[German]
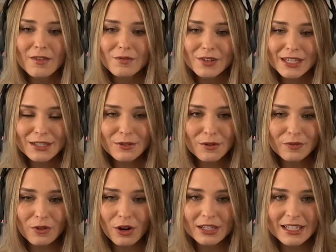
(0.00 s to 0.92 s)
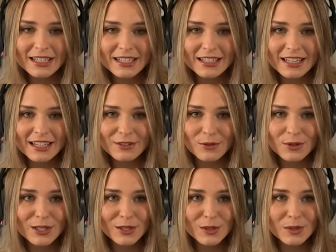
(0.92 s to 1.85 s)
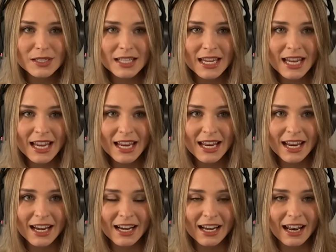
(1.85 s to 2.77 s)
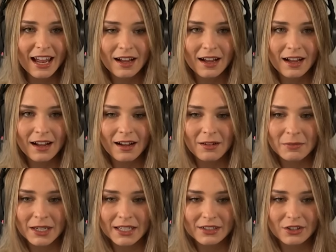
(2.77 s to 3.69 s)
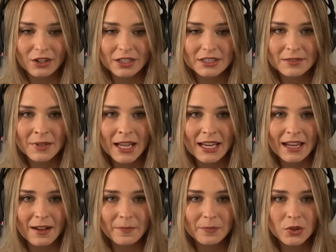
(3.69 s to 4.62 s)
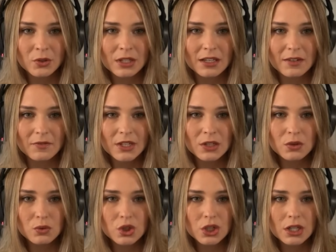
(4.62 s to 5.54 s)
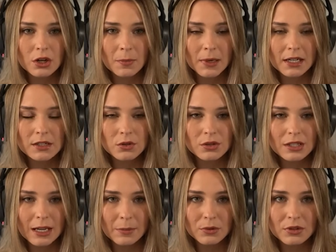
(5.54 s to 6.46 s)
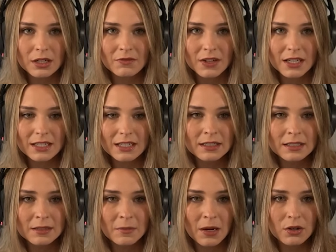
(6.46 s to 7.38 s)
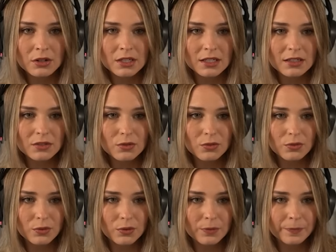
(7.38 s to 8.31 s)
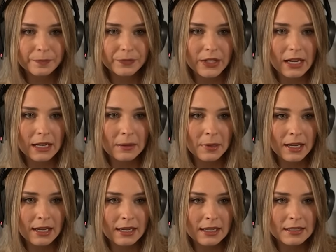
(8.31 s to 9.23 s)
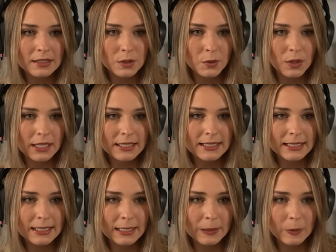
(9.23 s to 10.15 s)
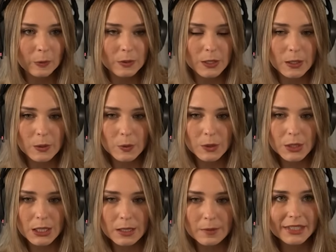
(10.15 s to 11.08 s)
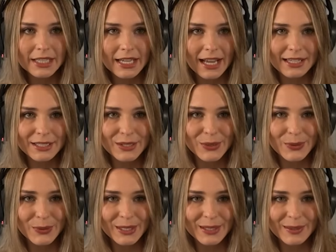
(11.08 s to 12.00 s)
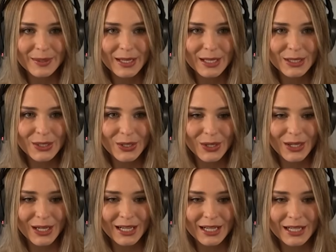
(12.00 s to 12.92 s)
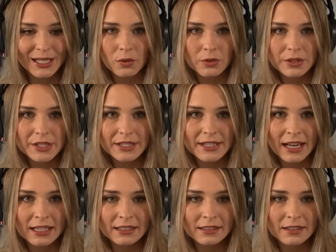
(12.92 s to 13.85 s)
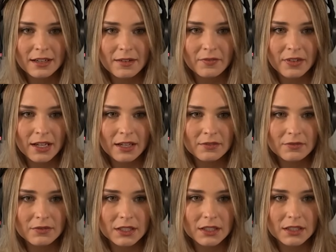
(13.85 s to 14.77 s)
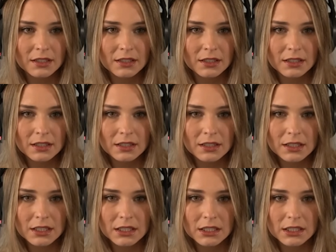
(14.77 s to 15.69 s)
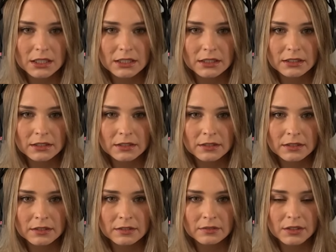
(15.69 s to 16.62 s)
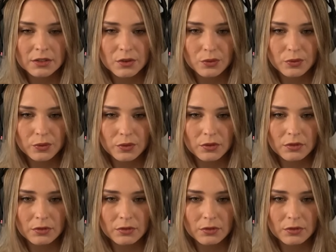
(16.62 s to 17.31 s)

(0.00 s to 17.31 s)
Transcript: Wieso freut er sich nicht, uns zu sehen? Ah, oh mein Gott. Naja, okay. Wir knutschen ihn nochmal ganz kurz ab und dann werde ich ihn dem Haushalt hinzufügen. Einmal ganz kurz knutschi knutschi. Ja, ihr Süßen. Ja. Toll. Und dann werden wir ihn hinzufügen.